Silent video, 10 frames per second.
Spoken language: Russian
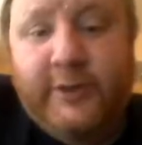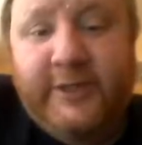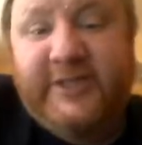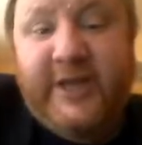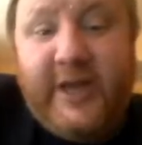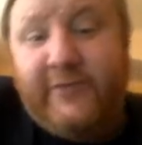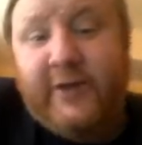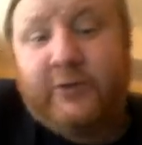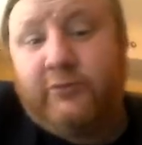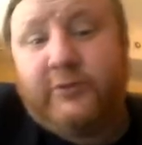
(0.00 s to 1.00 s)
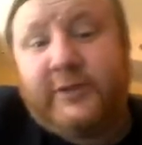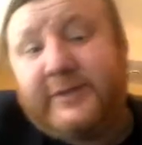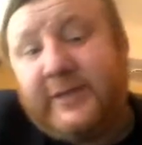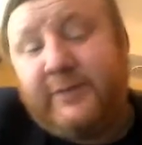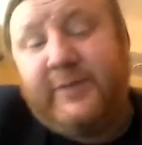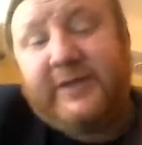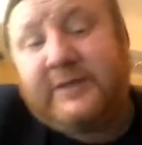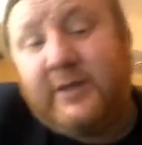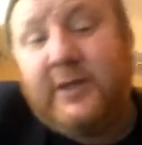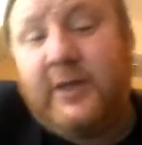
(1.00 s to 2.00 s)
Из деревни откуда-то, с
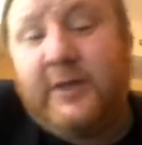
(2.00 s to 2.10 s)
Отбеста,